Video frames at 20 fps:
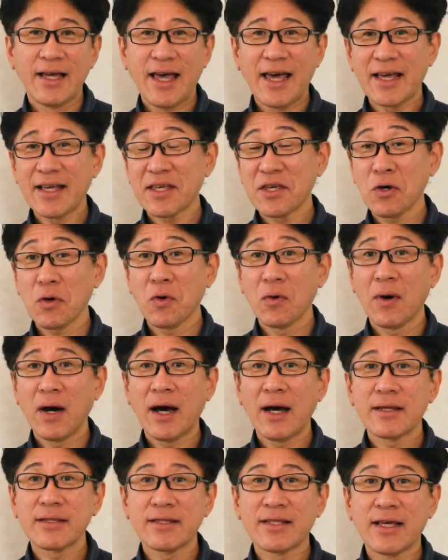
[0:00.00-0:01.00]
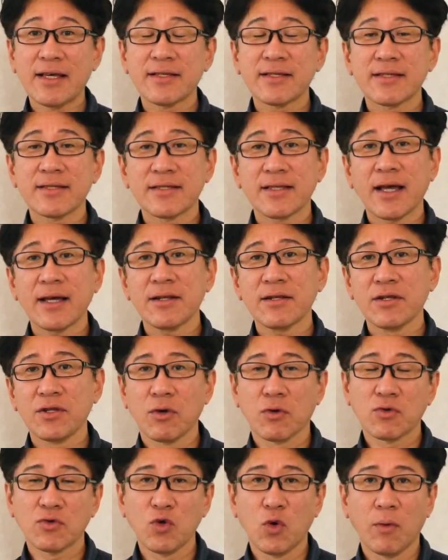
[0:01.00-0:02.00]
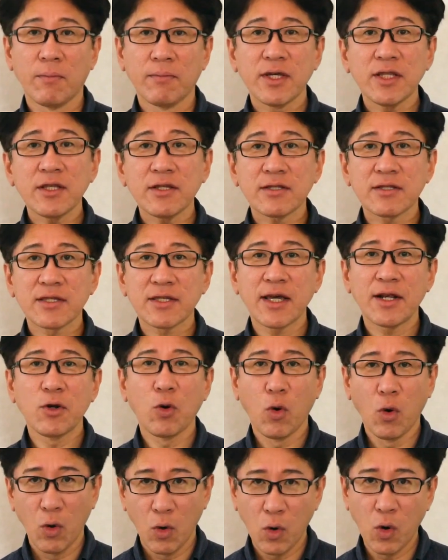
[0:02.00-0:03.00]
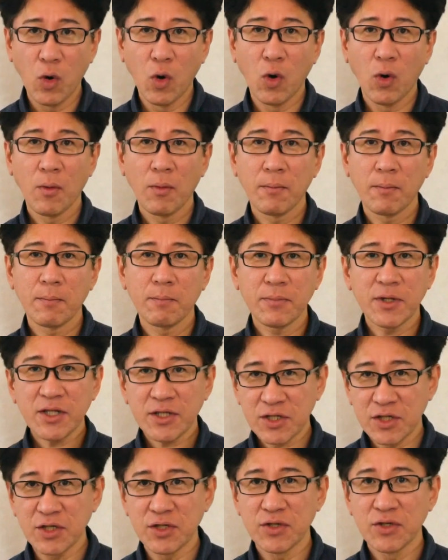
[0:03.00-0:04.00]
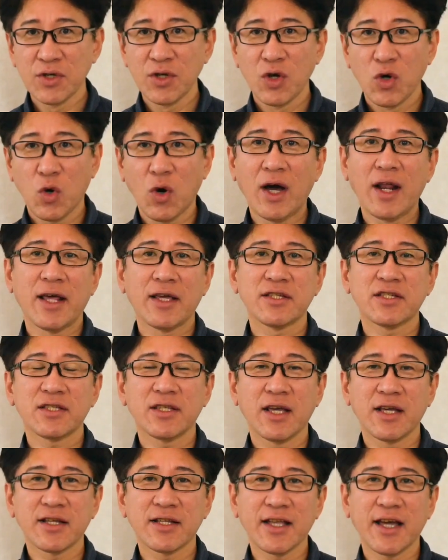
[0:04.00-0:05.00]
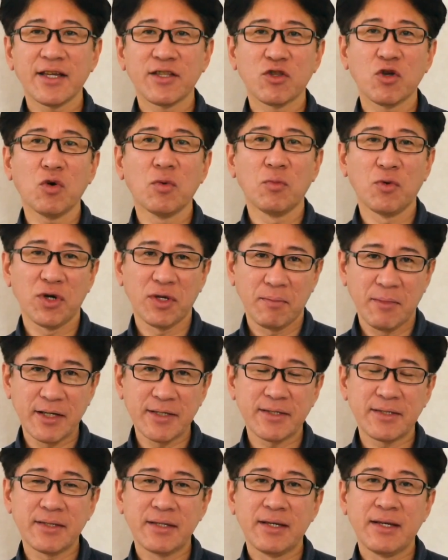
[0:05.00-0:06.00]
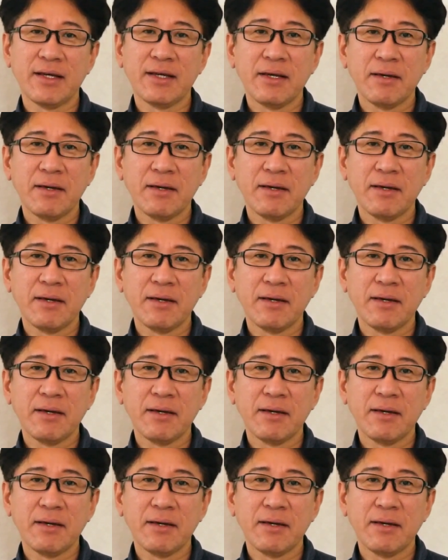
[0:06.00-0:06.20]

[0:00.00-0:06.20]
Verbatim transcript: え今日はデッサン力を身につける方法3つお話していきたいと思います。